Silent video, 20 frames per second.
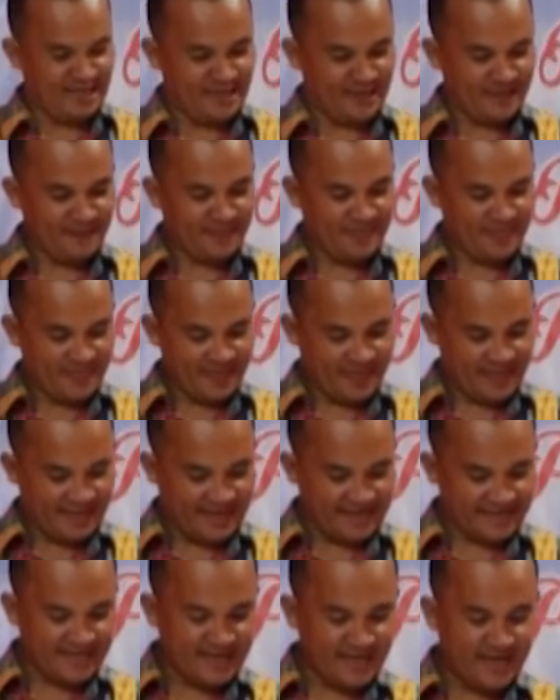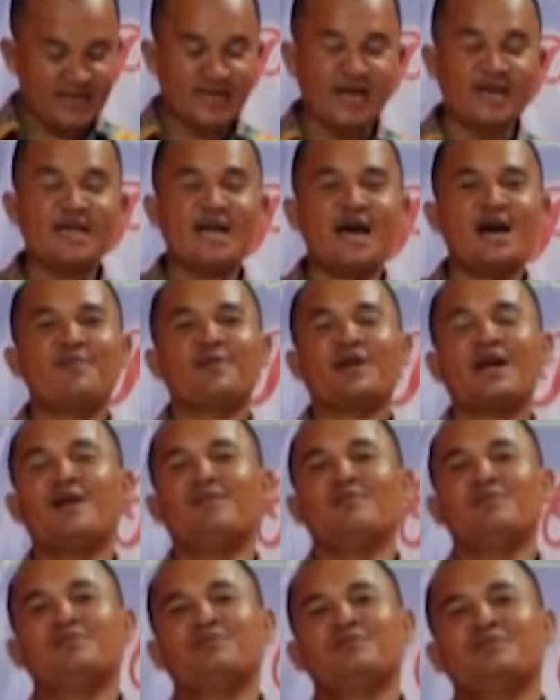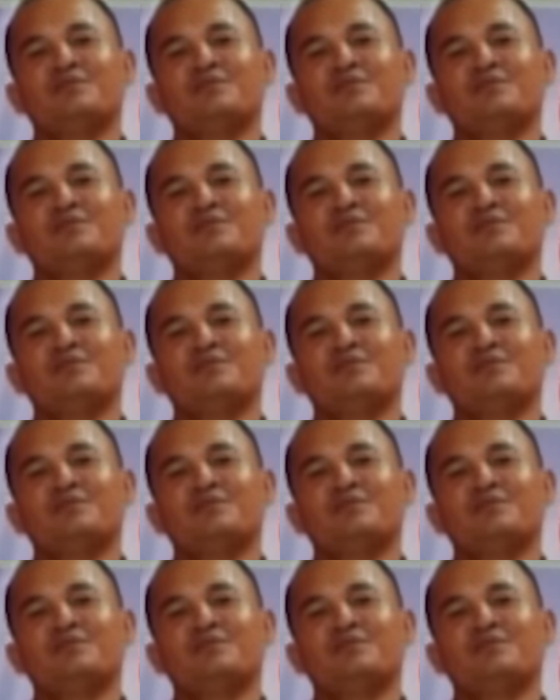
ini adalah karena Abraham